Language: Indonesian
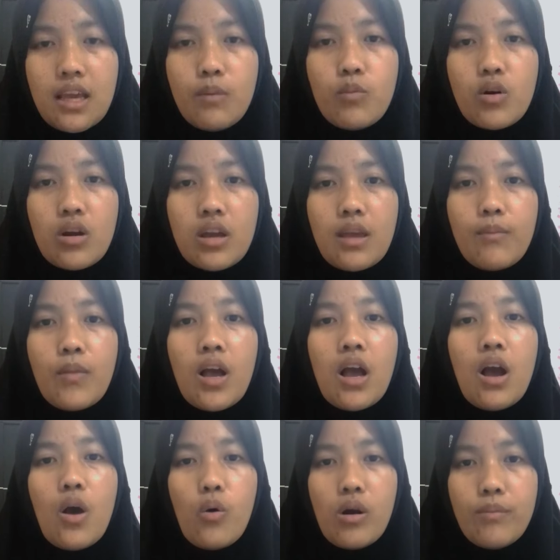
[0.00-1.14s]
ibrahim
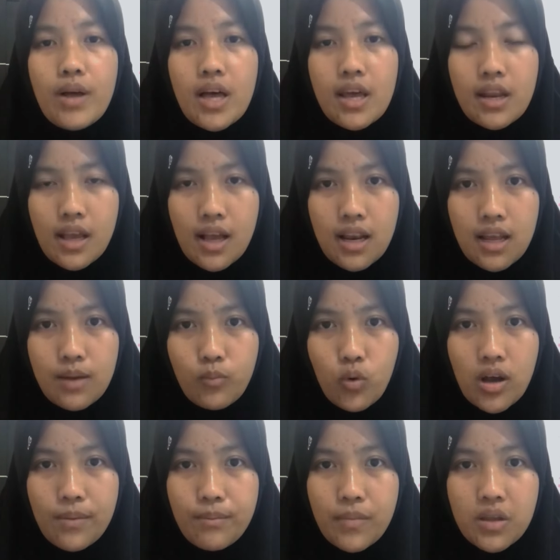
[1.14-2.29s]
Wa barik ala
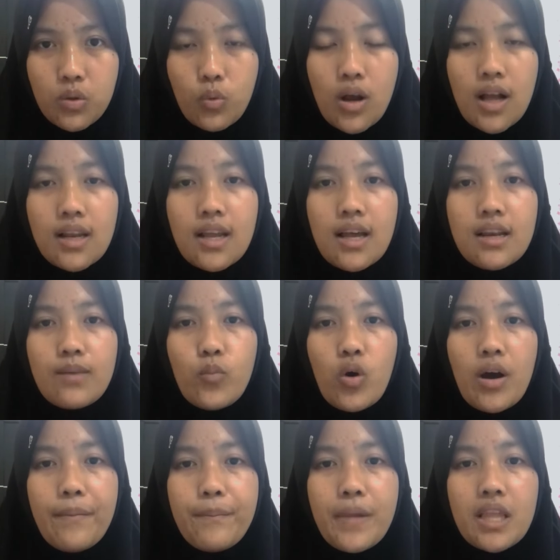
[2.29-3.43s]
muhammad wa ala ali
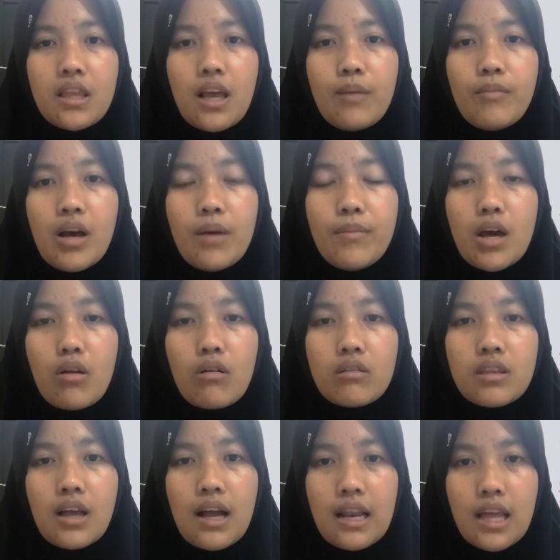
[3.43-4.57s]
muhammad Kama
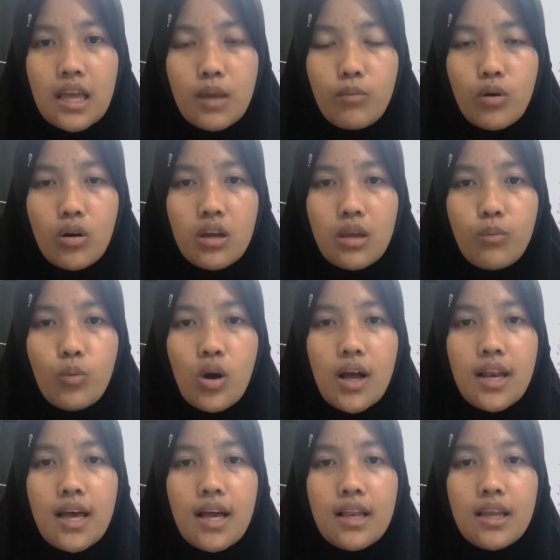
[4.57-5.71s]
barakta ala ibrahim wa
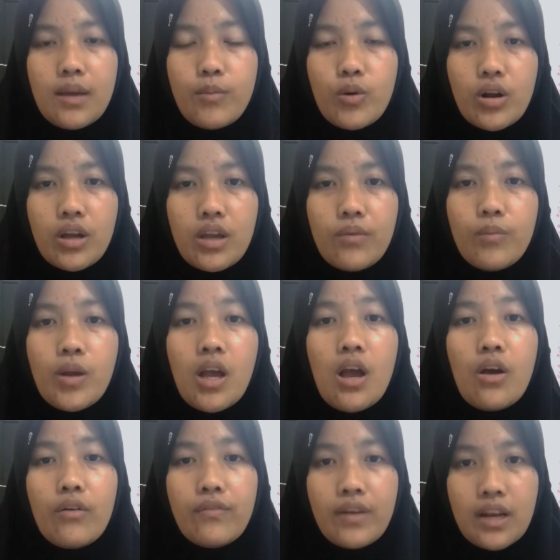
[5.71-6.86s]
ala ali ibrahim
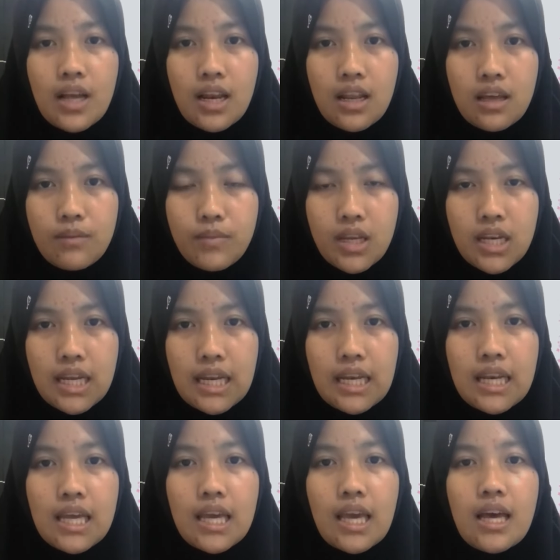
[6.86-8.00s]
fil alamina
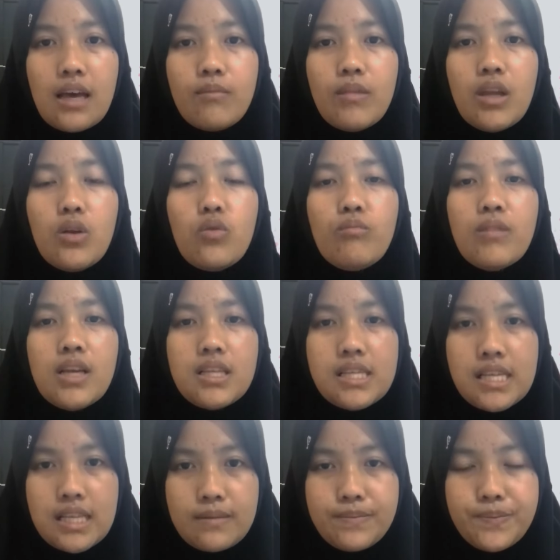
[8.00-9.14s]
innaka hamidum
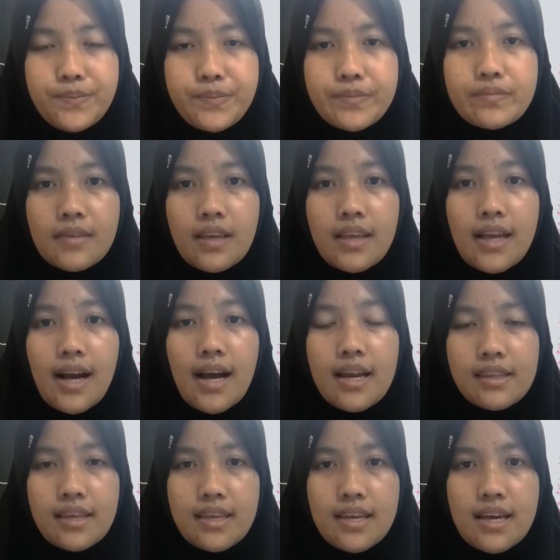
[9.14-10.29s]
majid yang
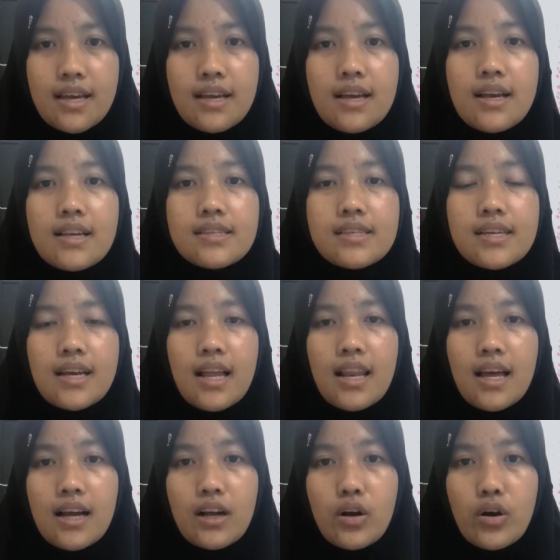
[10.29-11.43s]
artinya
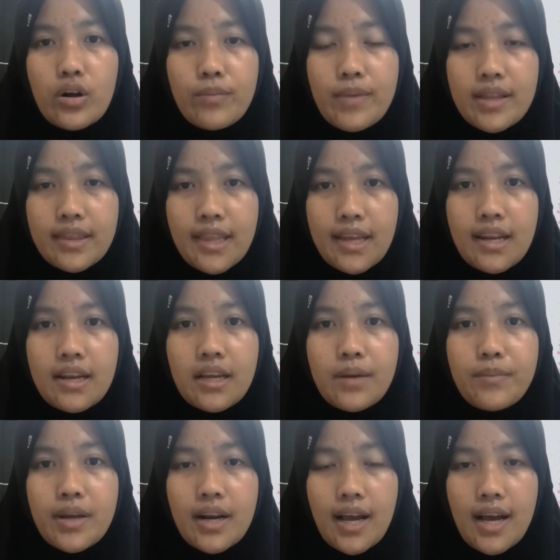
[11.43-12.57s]
segala kehormatan dan
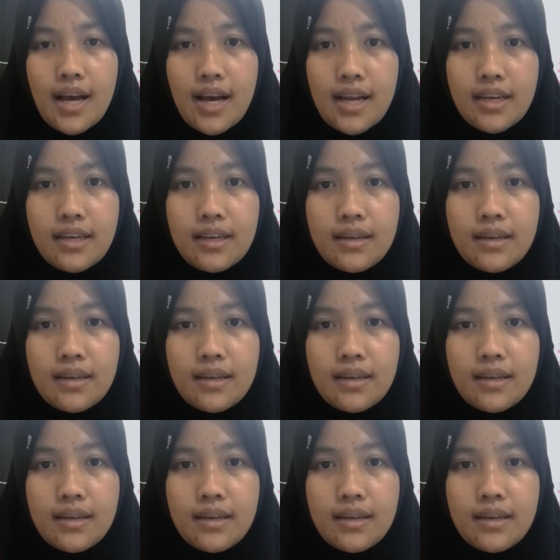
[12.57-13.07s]
keberkahan